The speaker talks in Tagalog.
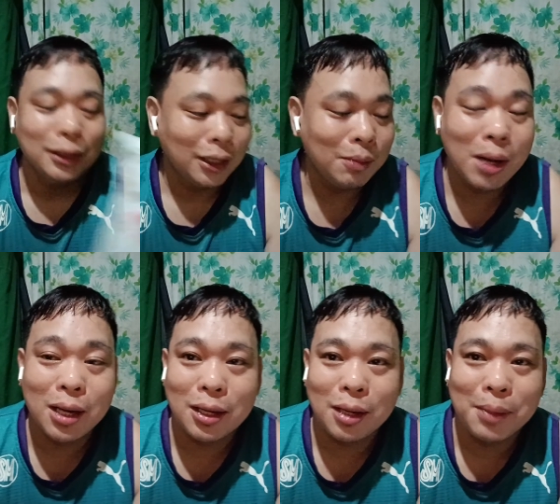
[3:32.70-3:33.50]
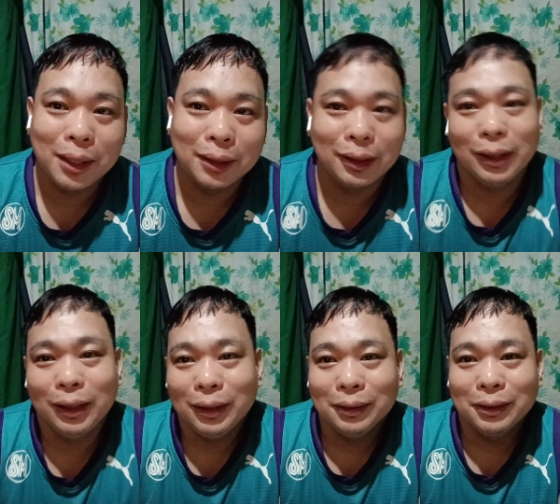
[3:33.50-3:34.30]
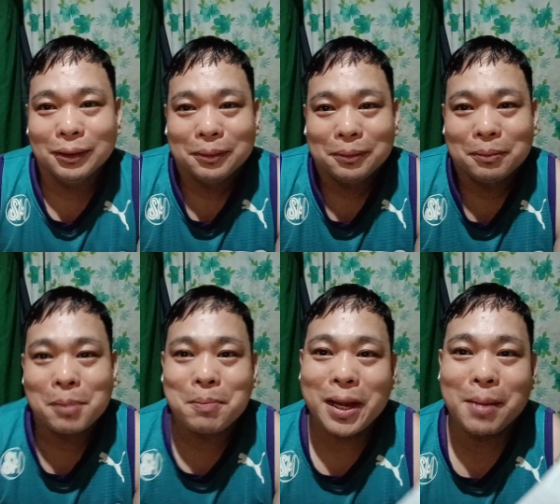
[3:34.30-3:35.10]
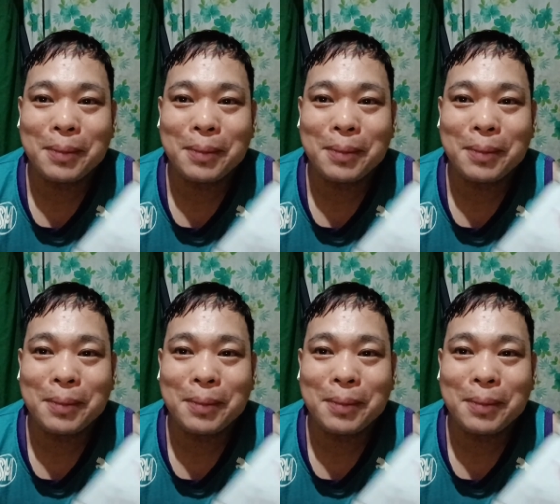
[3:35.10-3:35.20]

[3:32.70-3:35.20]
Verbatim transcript: iba ang laman, eh, mapaya